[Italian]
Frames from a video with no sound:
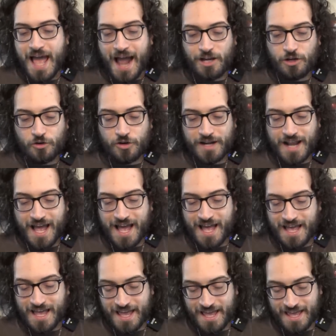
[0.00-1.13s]

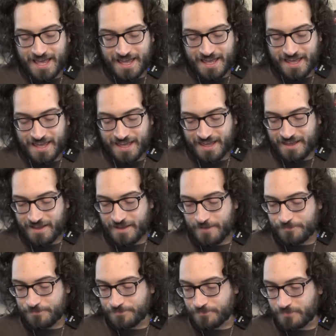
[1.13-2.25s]
Allora
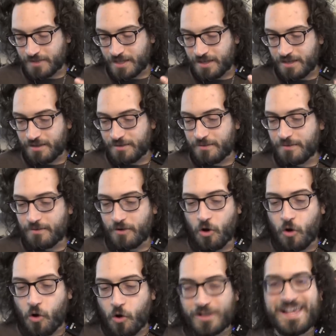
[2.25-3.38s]
ehm, eh, ho,
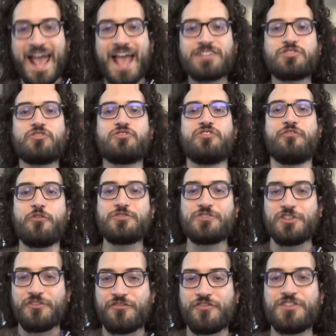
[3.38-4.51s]
ho chiesto se
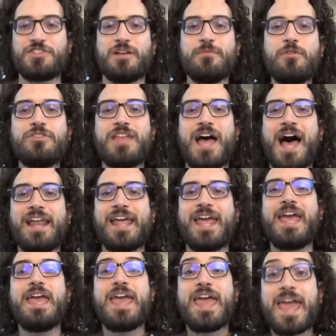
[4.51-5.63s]
fosse difficile da
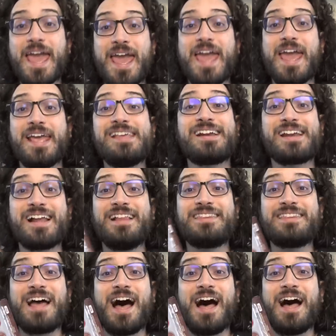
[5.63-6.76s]
montare e in
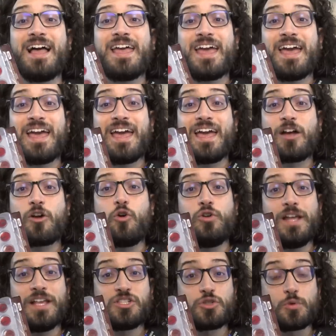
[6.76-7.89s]
realtà eh,
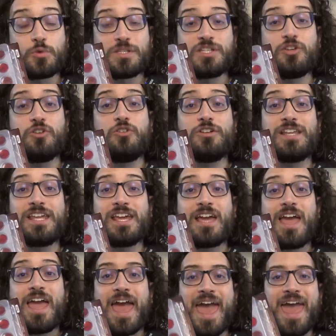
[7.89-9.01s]
con le
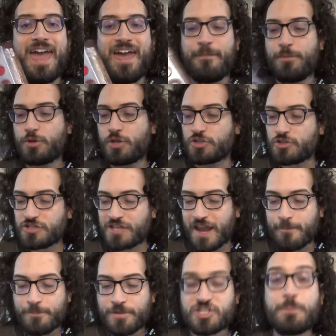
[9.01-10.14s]
istruzioni è, è, piuttosto
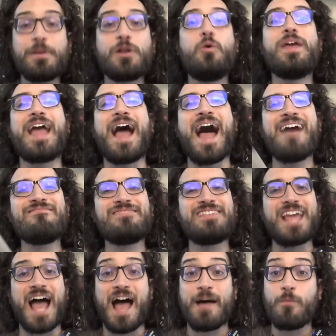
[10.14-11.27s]
semplice, per cui
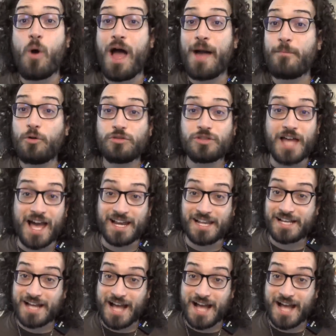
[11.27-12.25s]
andiamo a montare il